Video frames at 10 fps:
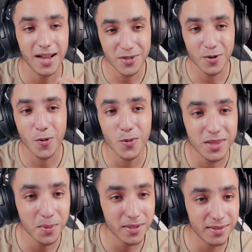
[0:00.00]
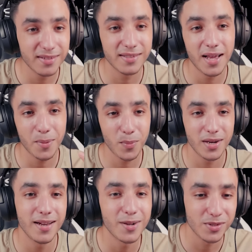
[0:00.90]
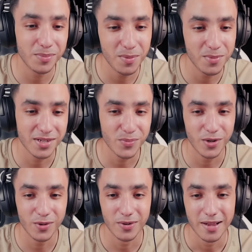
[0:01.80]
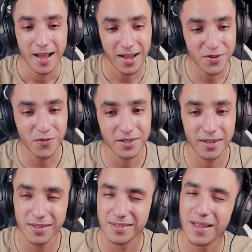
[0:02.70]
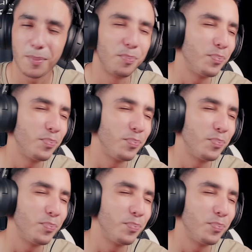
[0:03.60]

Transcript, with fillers: عشي الخوت دابا ديس ضرب مليار و700 مليون عشي فاش خرج دار